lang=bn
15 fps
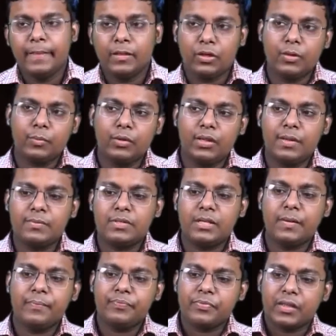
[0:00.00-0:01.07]
ধরো বললাম যে
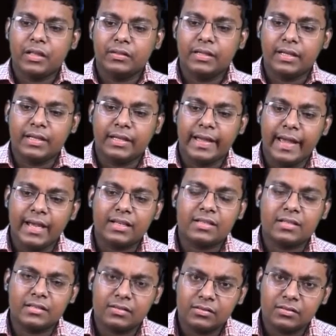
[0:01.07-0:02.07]
দ্য ক্যাট